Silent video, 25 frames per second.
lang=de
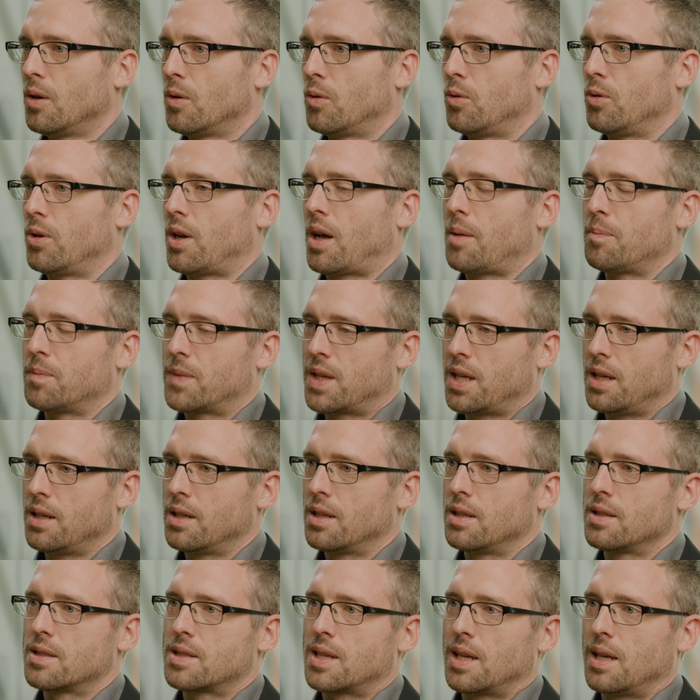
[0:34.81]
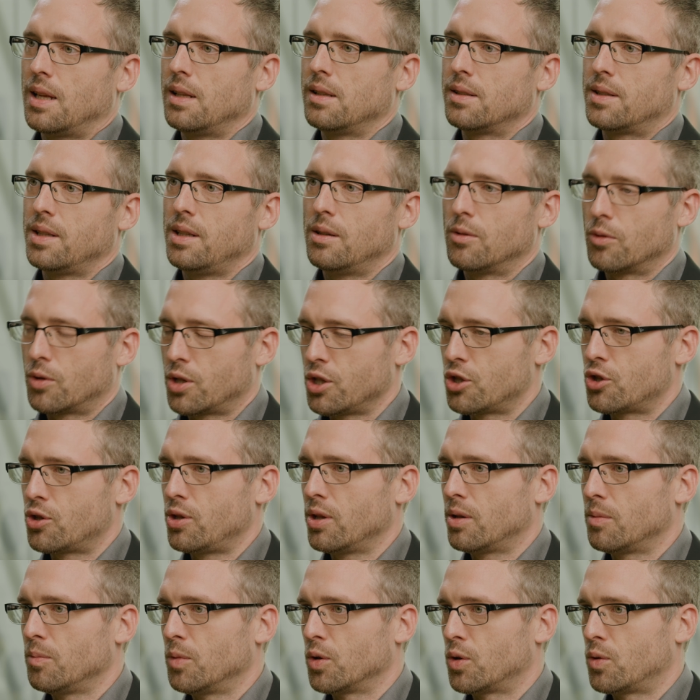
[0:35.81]
und haben tendenziell die
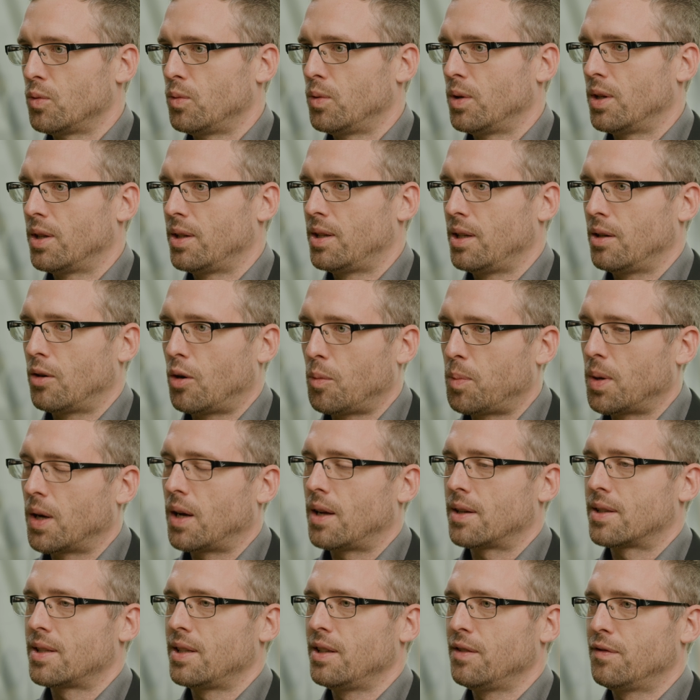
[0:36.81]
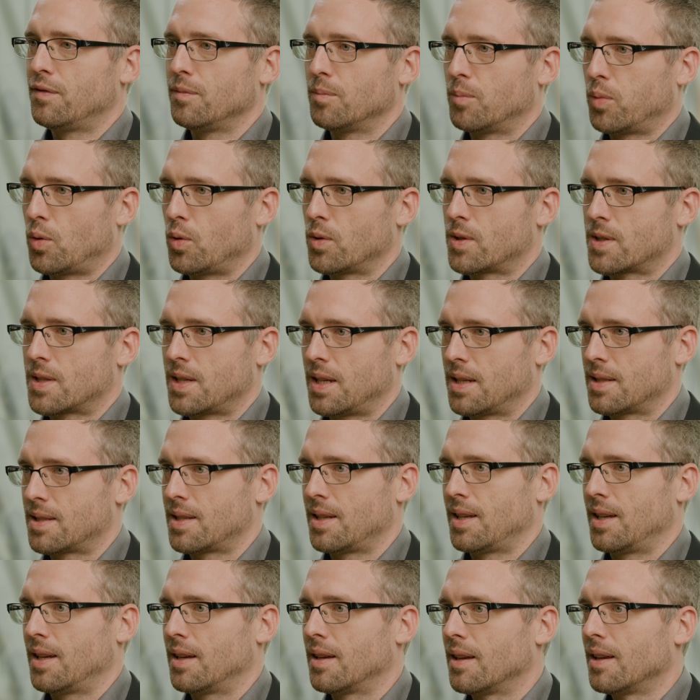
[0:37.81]
Logistikmodule, die operativen
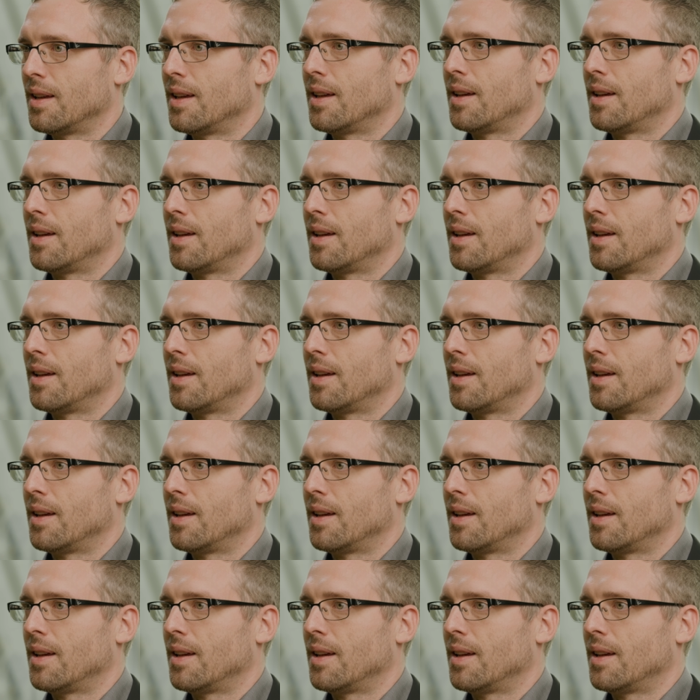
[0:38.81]
Prozesse